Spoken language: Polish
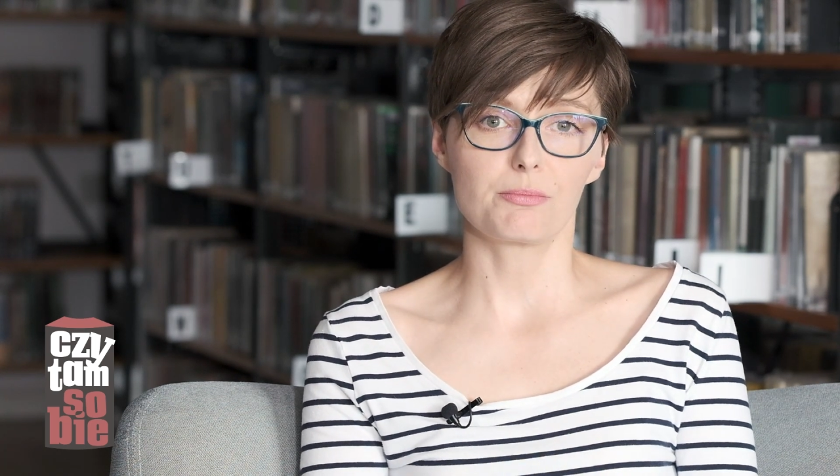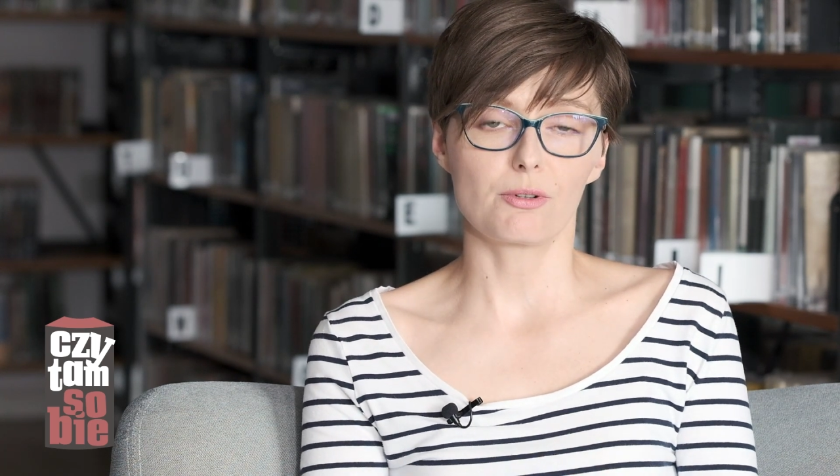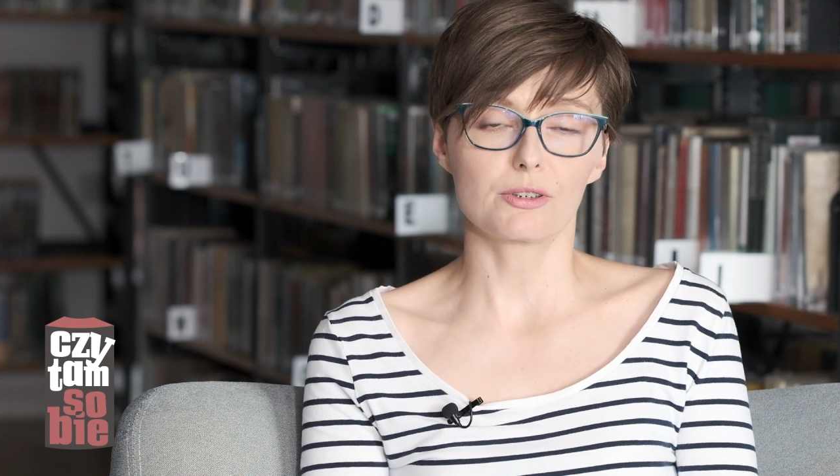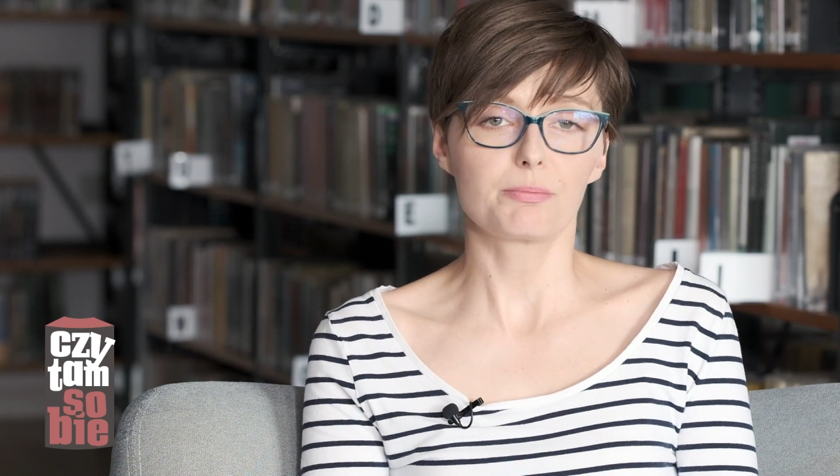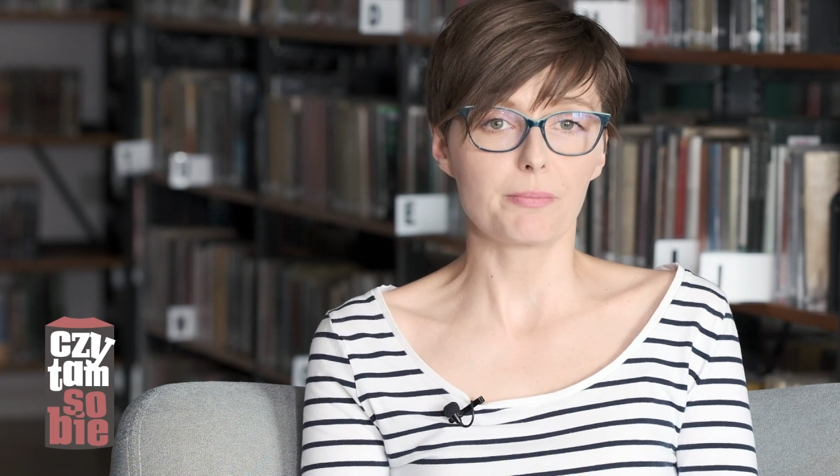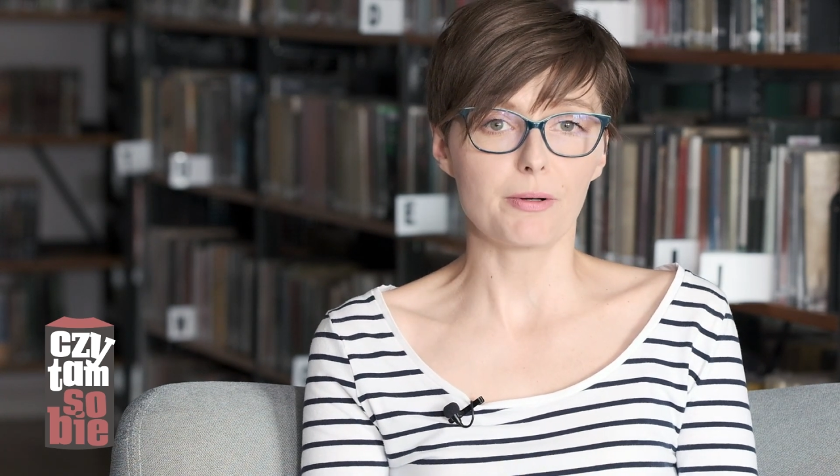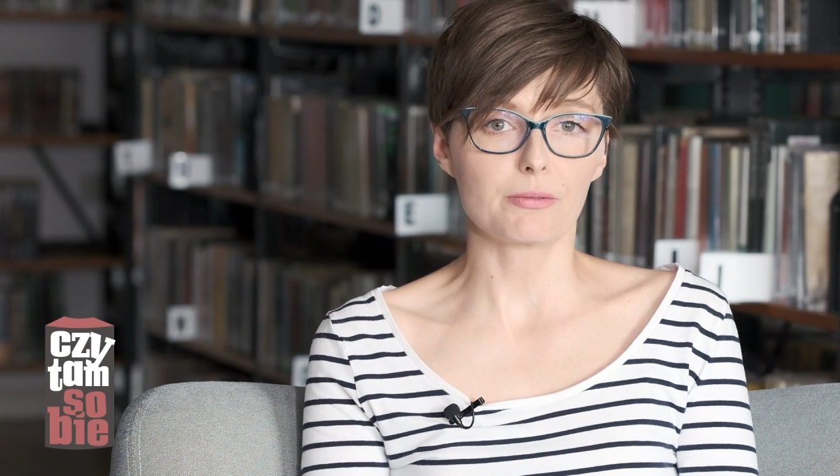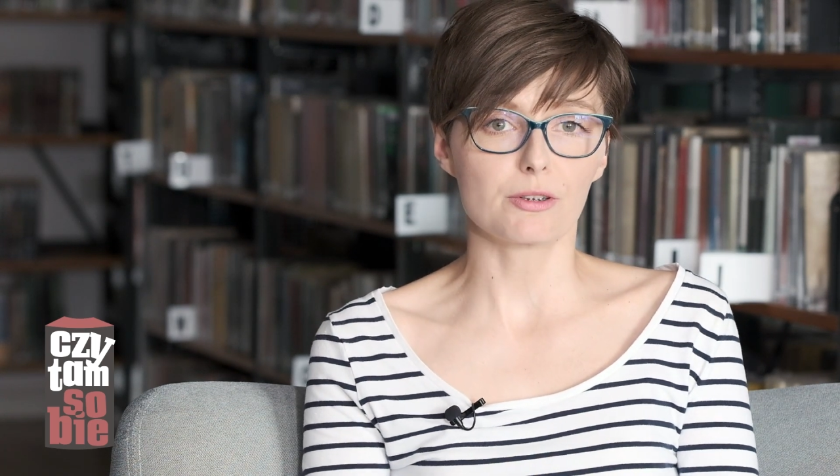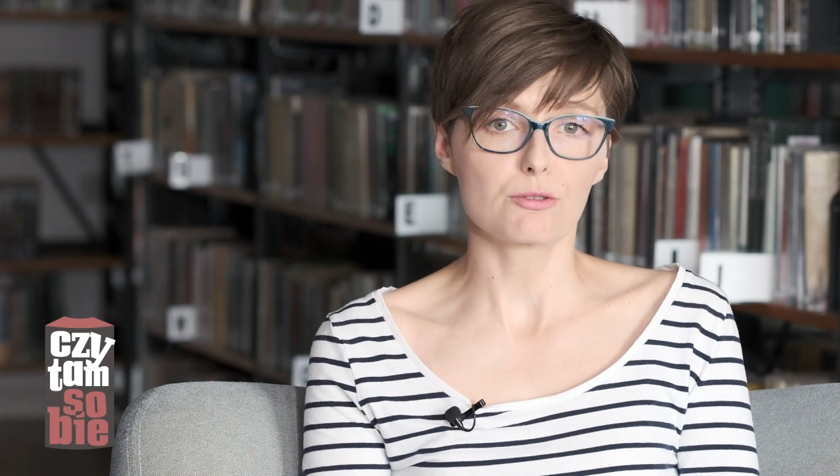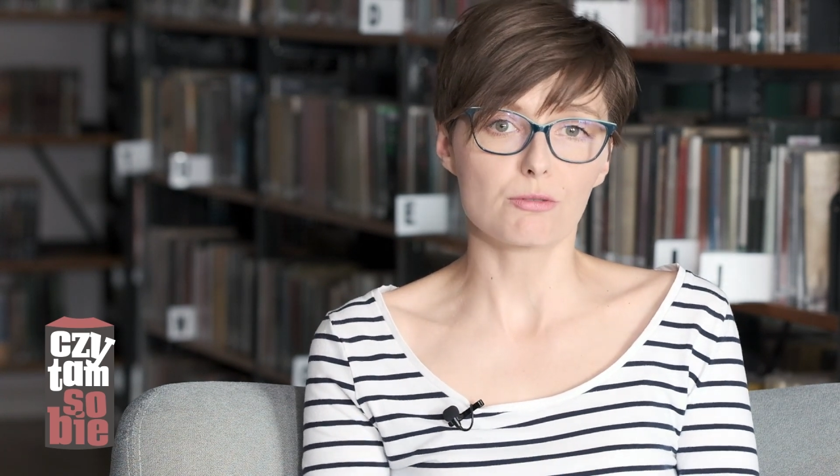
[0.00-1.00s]
błąd
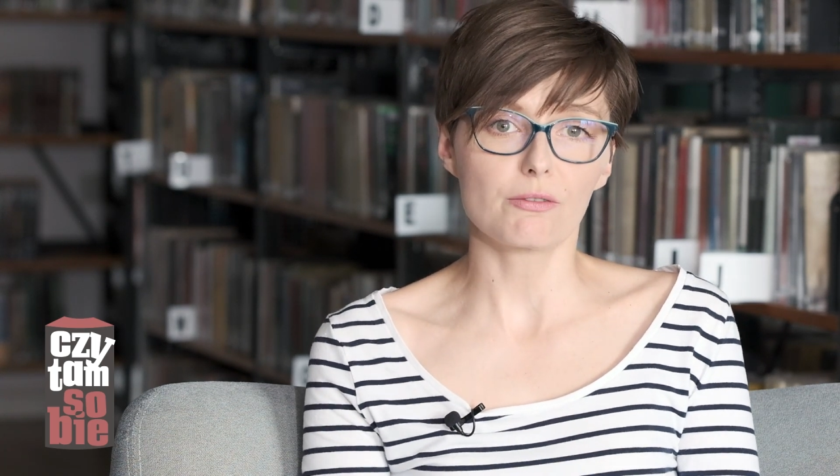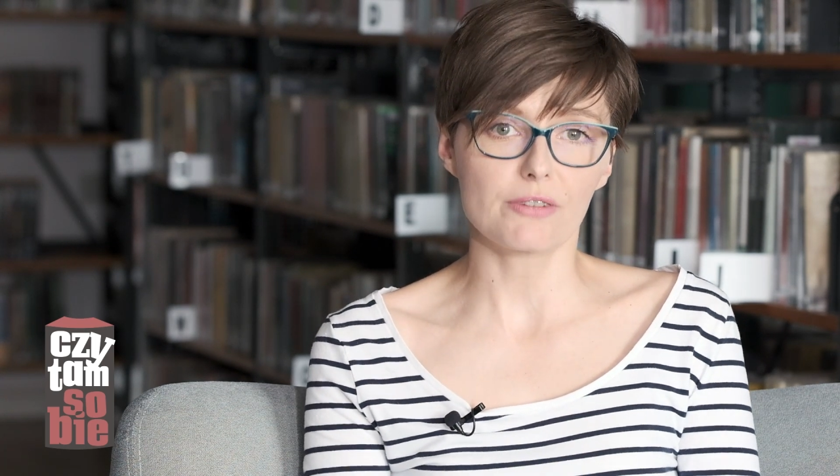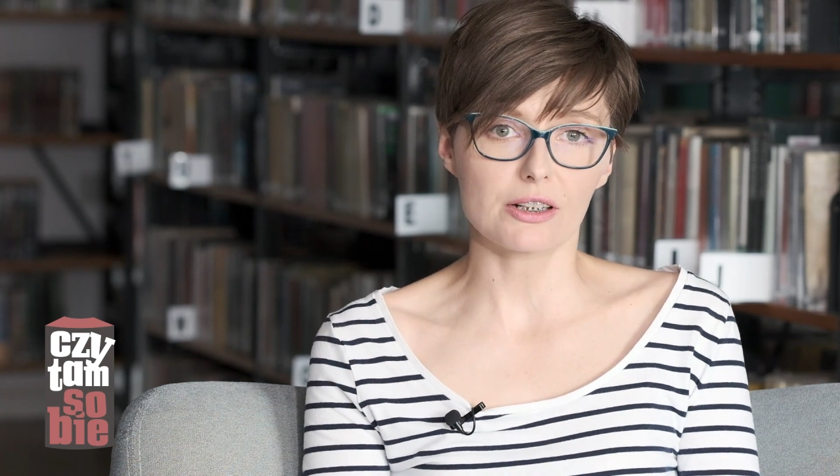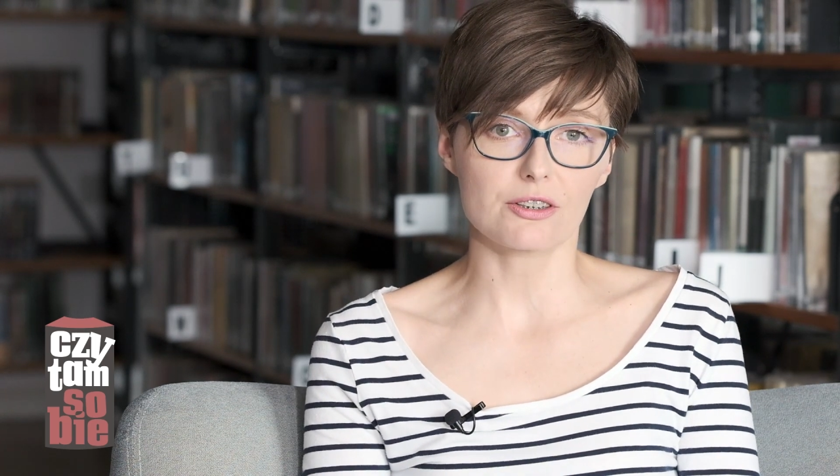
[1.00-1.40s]
popełnił człowiek,